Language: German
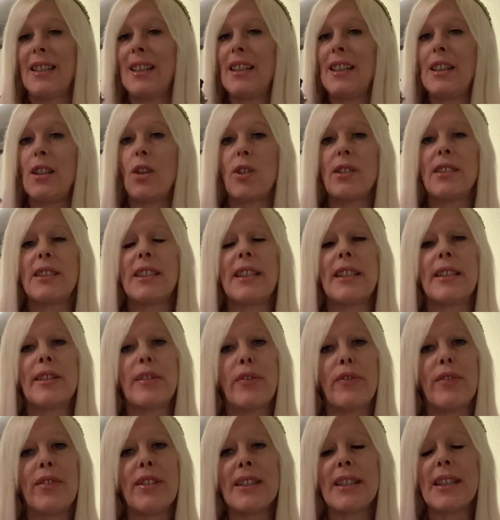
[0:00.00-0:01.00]
Leute,
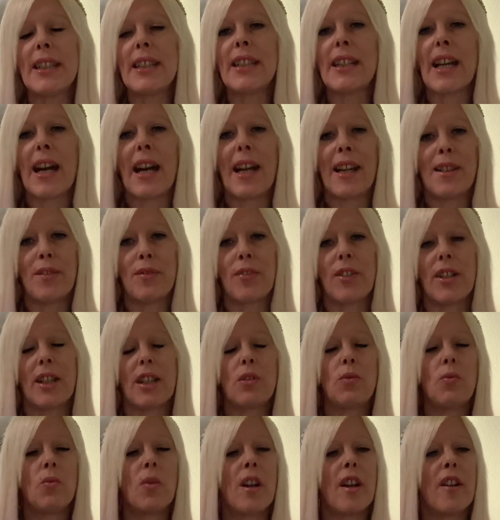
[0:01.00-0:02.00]
ich finde den einfach
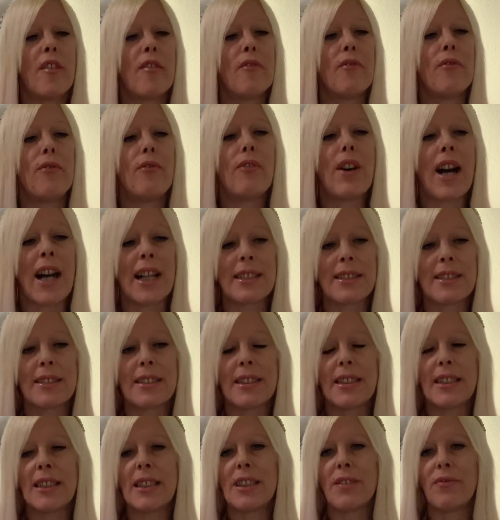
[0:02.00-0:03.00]
nur
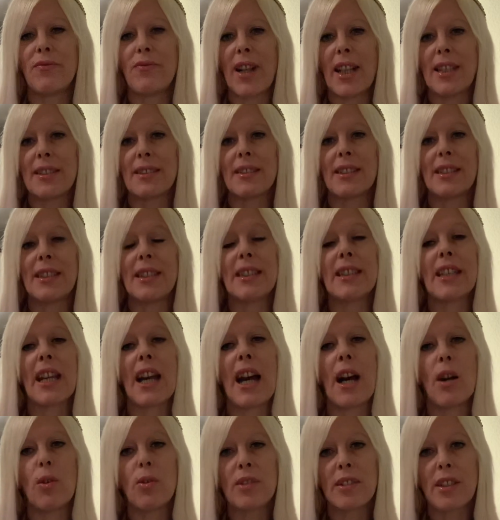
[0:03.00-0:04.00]
wahnsinnig, wahnsinnig
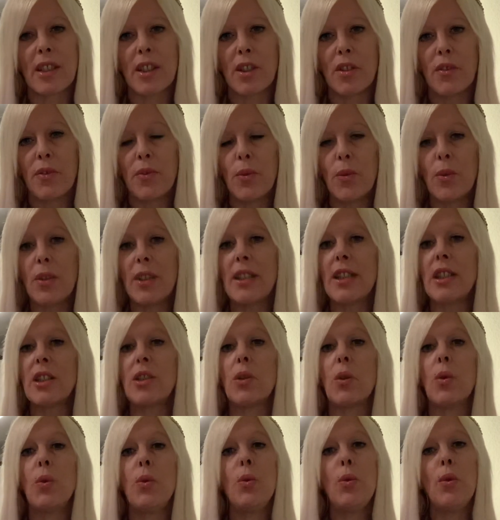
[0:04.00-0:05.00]

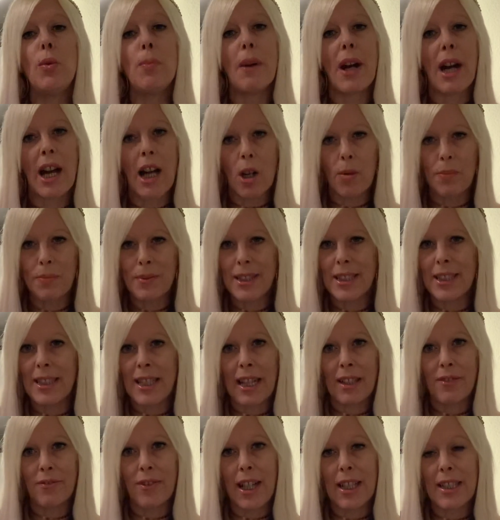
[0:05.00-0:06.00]
außergewöhnlich, überhaupt nicht
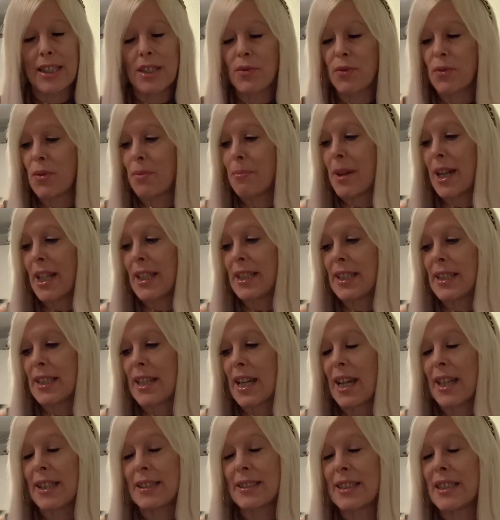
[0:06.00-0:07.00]
langweilig für meine
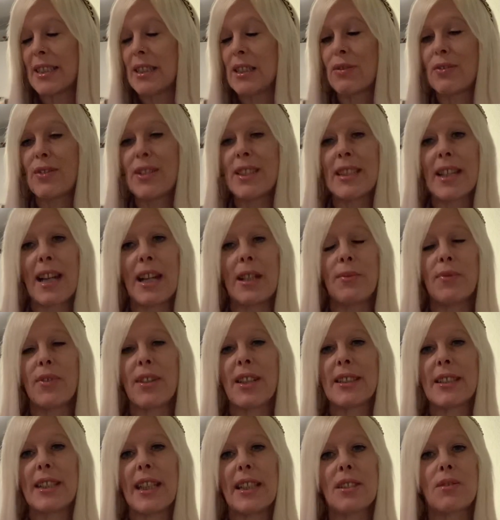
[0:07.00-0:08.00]
Nase. Ich finde
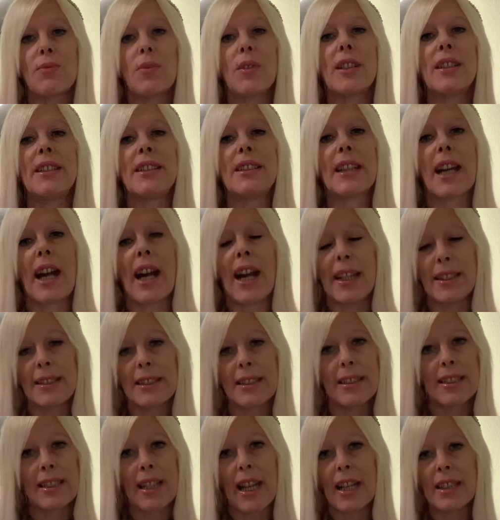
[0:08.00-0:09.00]
einfach, der ist wirklich
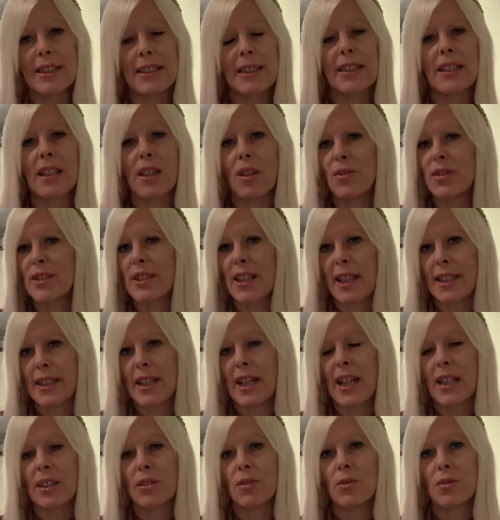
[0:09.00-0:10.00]
einzigartig auf seine
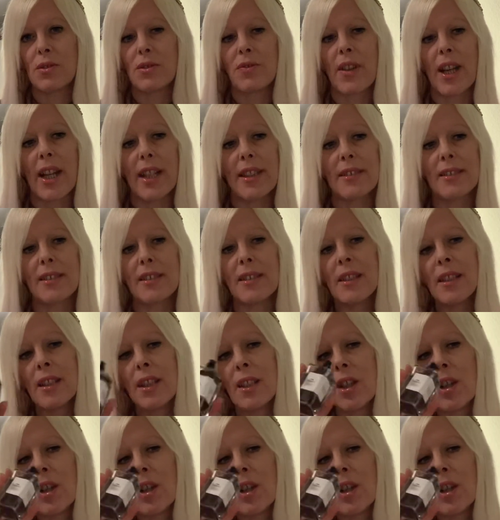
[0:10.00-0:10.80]
Art und Weise.